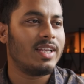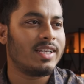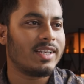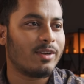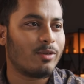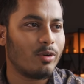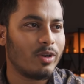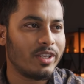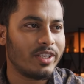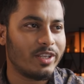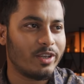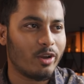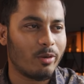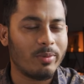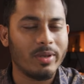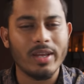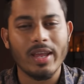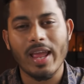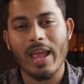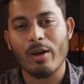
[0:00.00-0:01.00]
এটা করলে কি
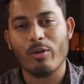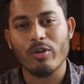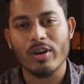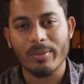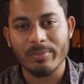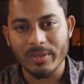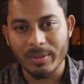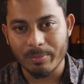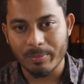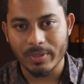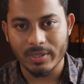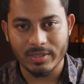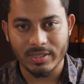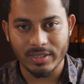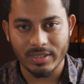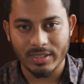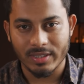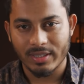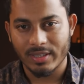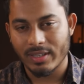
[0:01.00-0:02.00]
হবে এখন আপনার
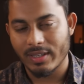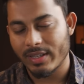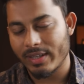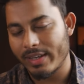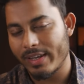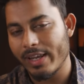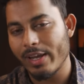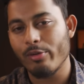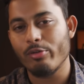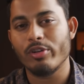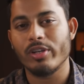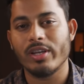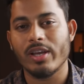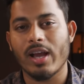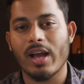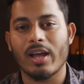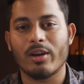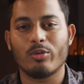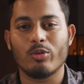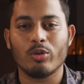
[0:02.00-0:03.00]
পেজে কেউই
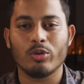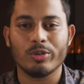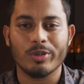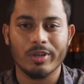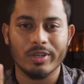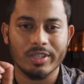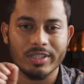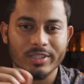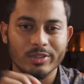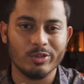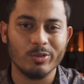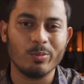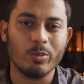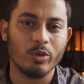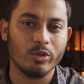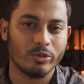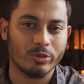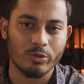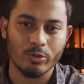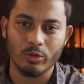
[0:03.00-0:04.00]
আর কোনো ধরনের কিছু
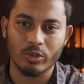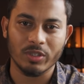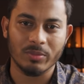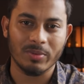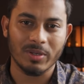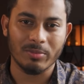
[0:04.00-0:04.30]
পোস্ট করতে